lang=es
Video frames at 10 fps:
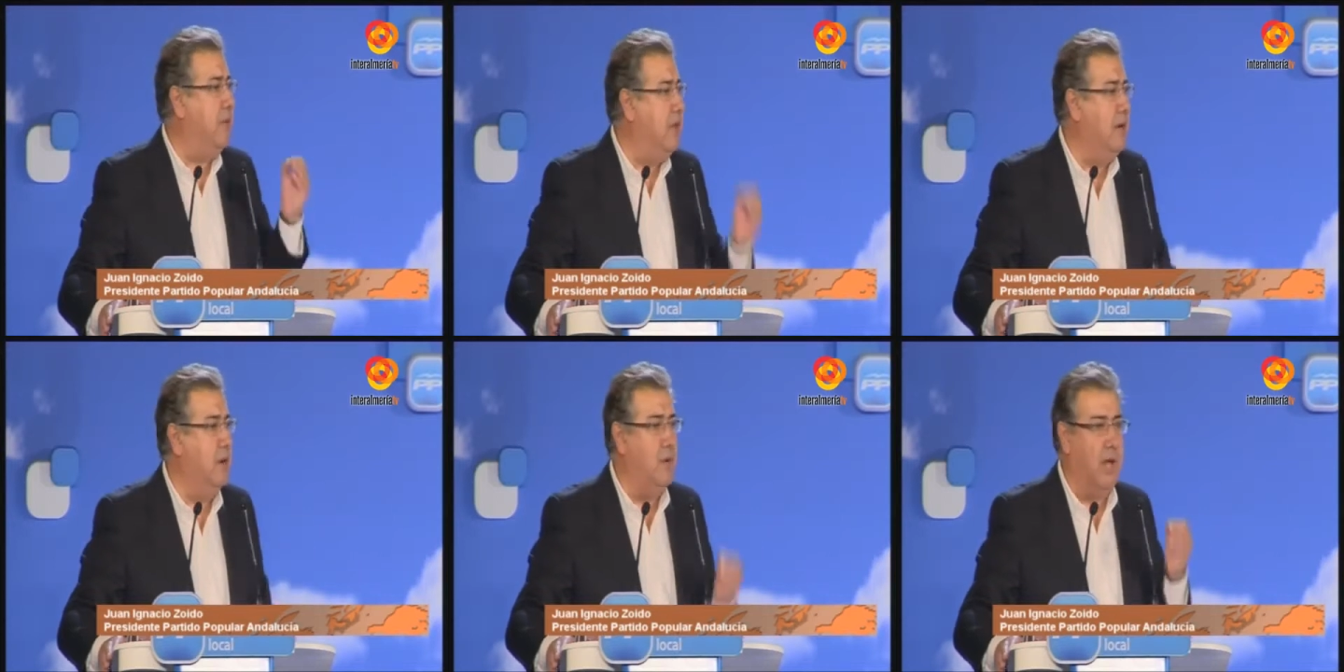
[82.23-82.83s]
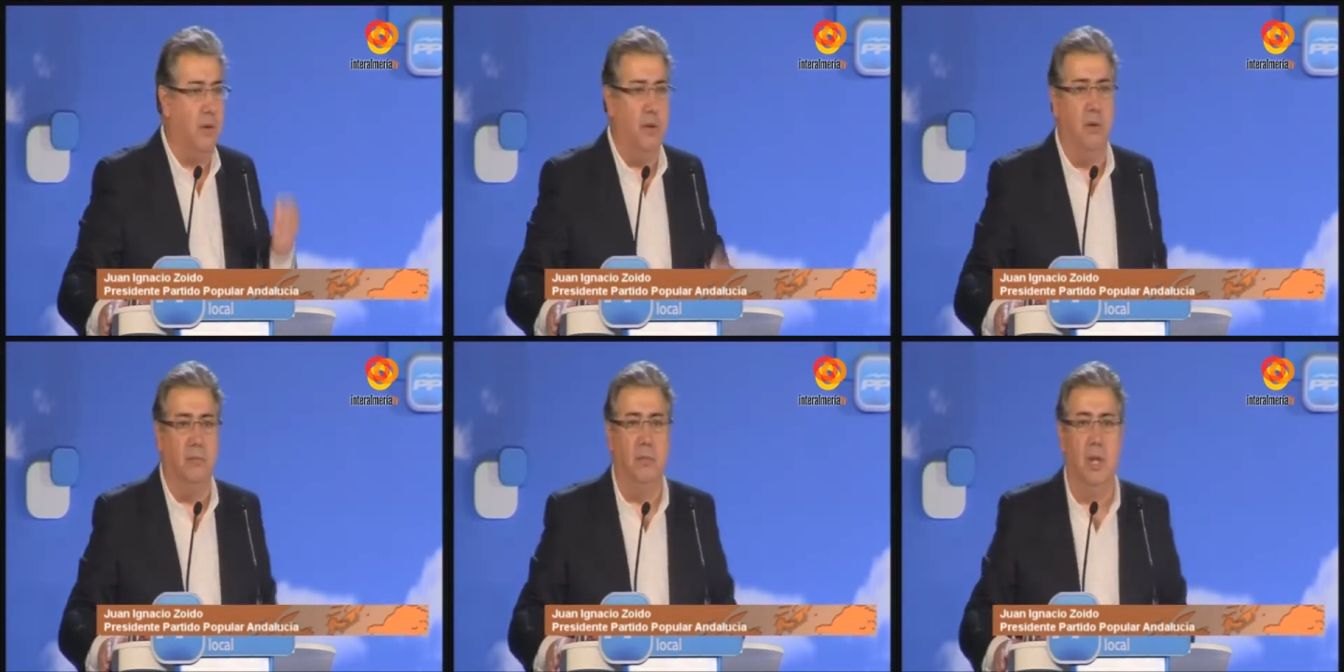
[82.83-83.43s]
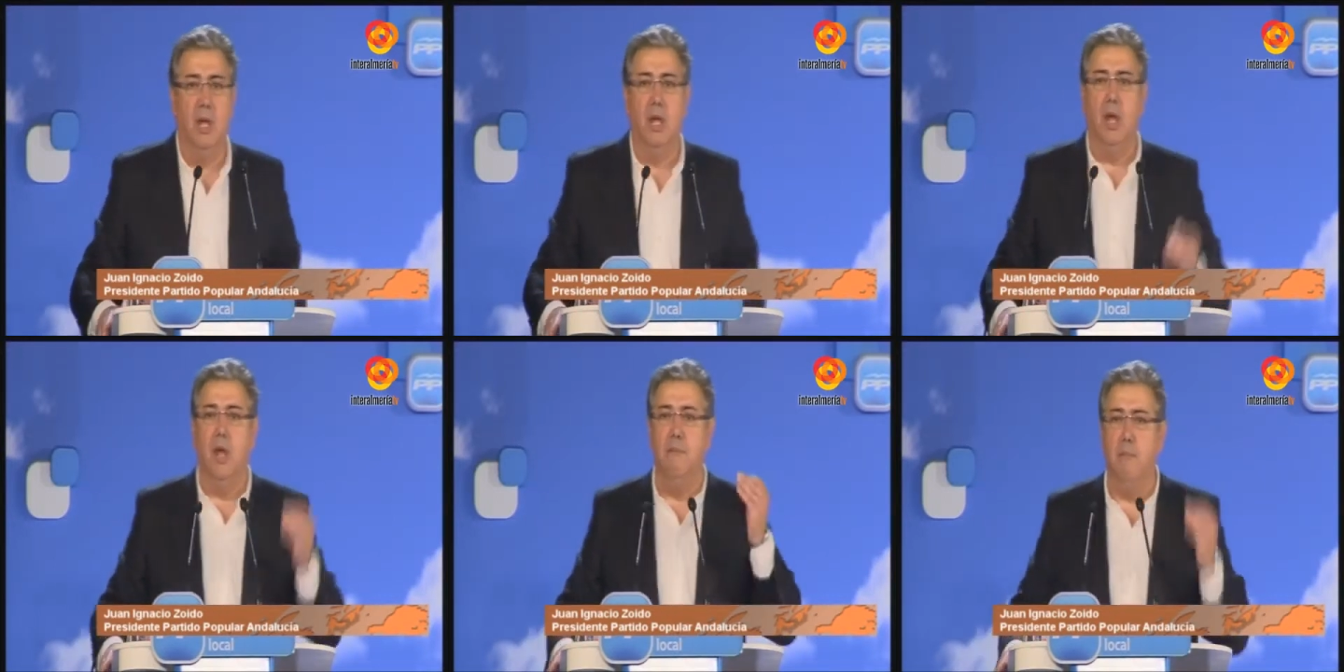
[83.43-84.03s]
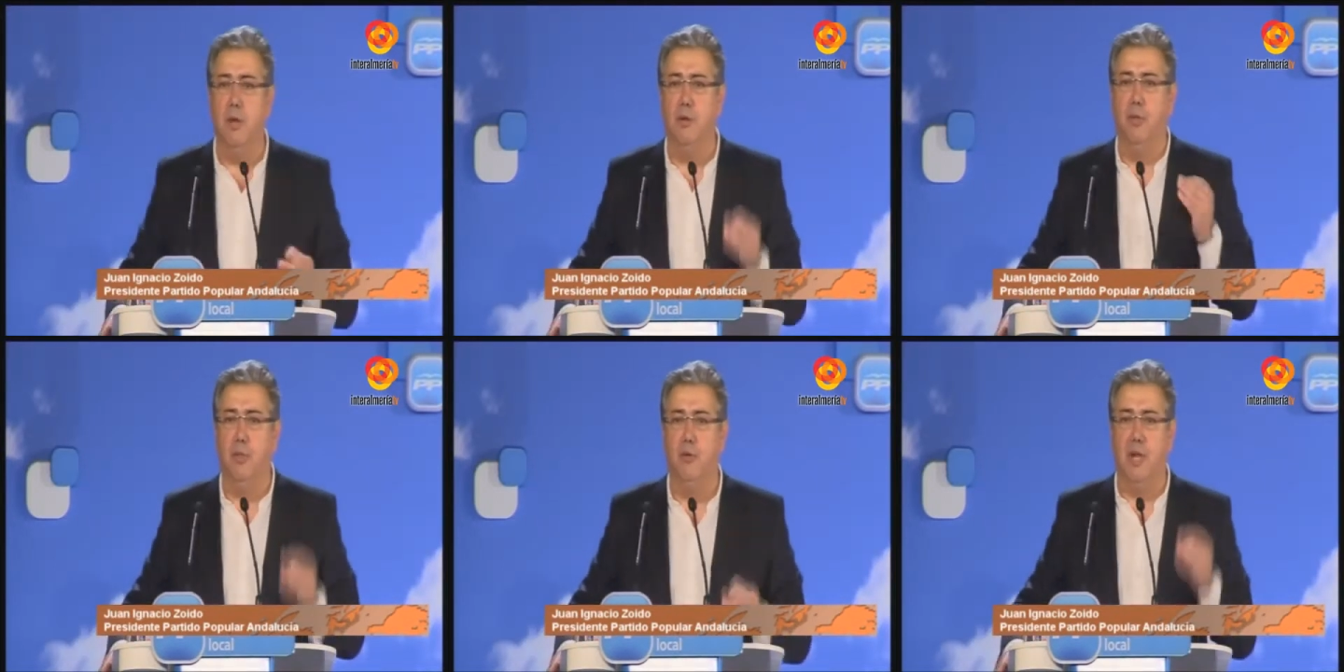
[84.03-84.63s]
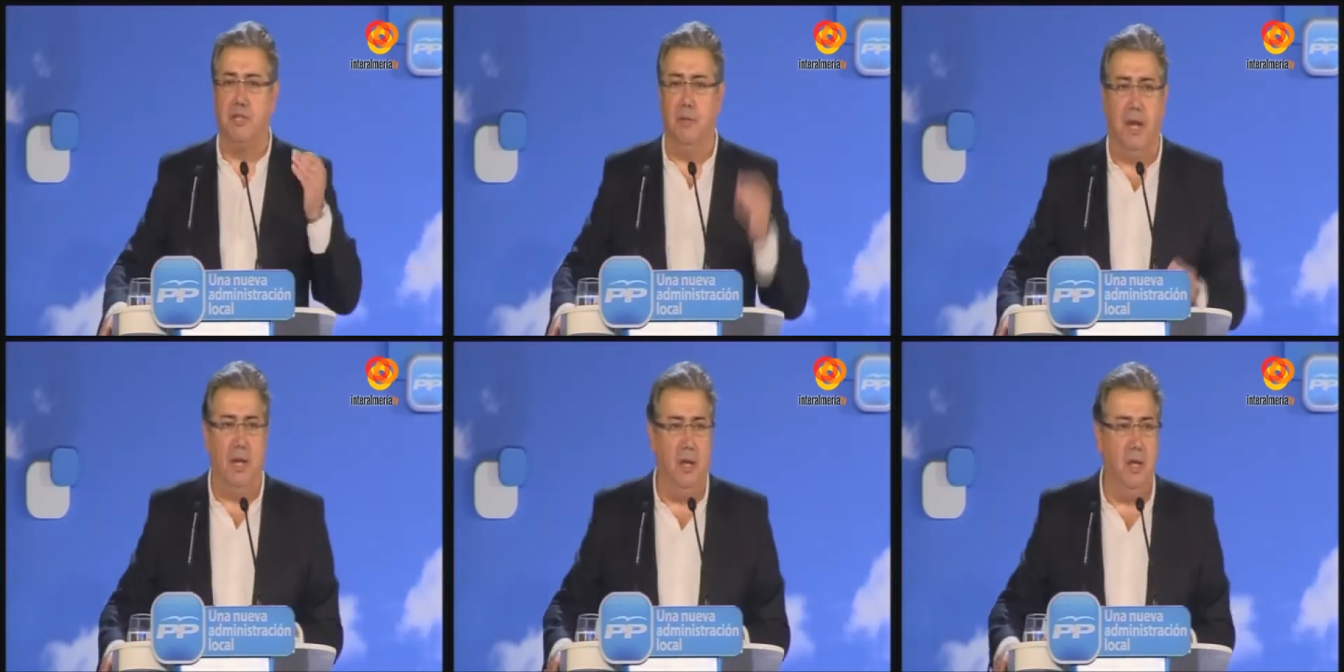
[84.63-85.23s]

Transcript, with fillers: pedirle una reunión. En menos de una semana